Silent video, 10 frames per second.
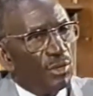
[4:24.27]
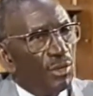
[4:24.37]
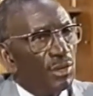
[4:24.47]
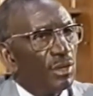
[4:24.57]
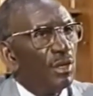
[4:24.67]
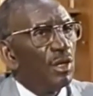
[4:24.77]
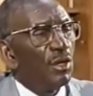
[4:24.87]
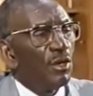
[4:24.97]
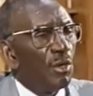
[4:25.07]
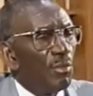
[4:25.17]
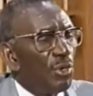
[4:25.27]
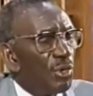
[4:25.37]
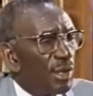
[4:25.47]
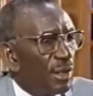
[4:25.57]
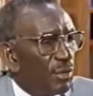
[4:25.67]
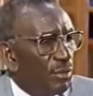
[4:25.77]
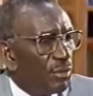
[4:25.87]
Donc, l'homme aurait